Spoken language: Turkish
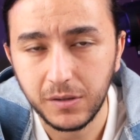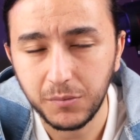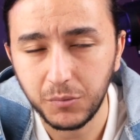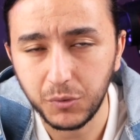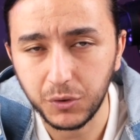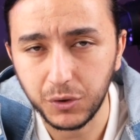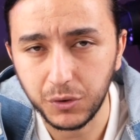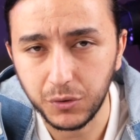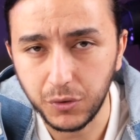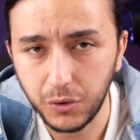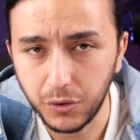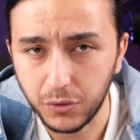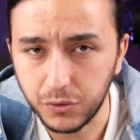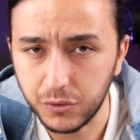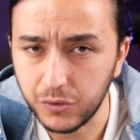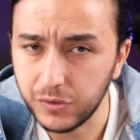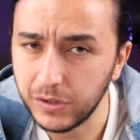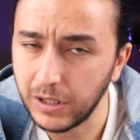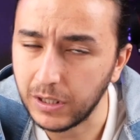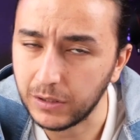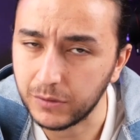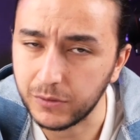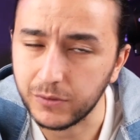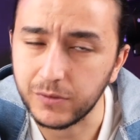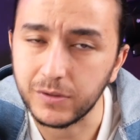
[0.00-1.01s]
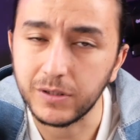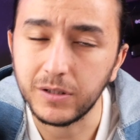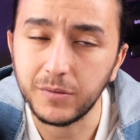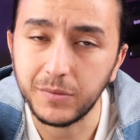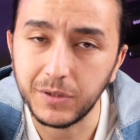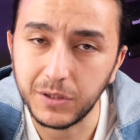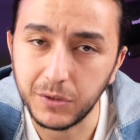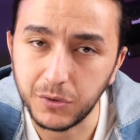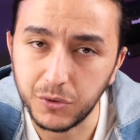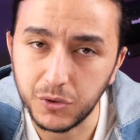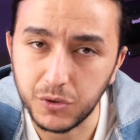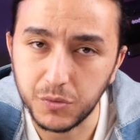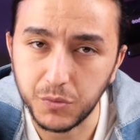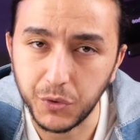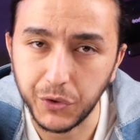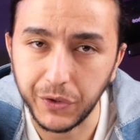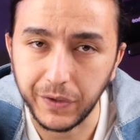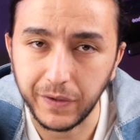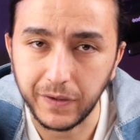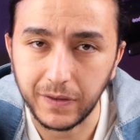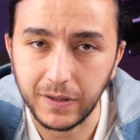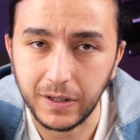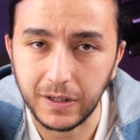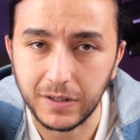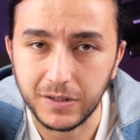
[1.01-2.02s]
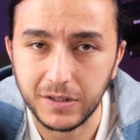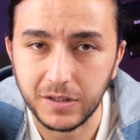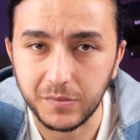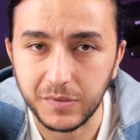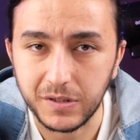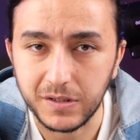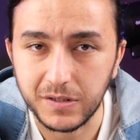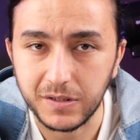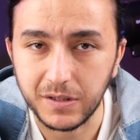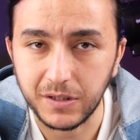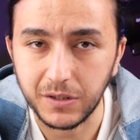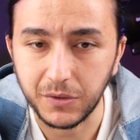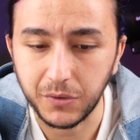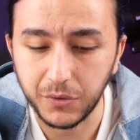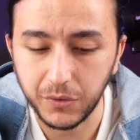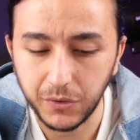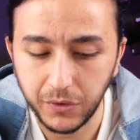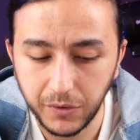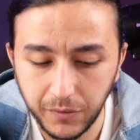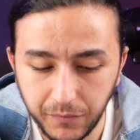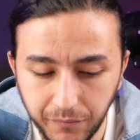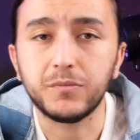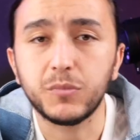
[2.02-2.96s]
burada 400, 600 ya da 1200 modelini tercih etmeniz gerekiyor.